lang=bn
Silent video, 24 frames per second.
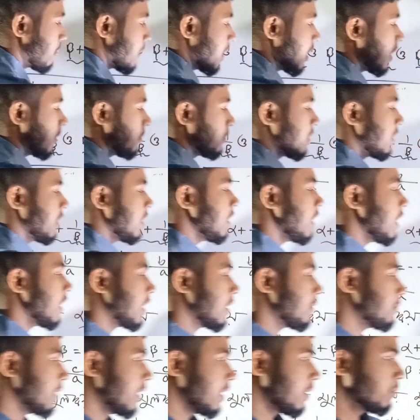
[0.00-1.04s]
পাইলাম কি
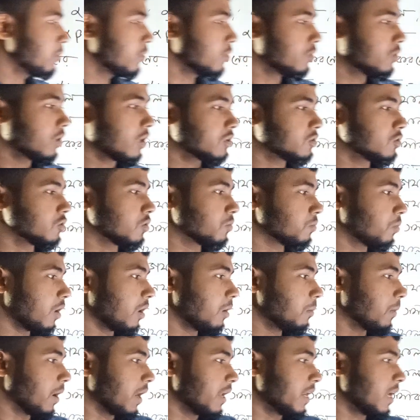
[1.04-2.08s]
এটা পাইলাম মূলদার যোগফল
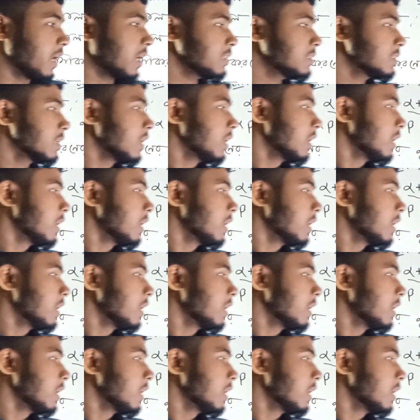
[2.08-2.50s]
মাইনাস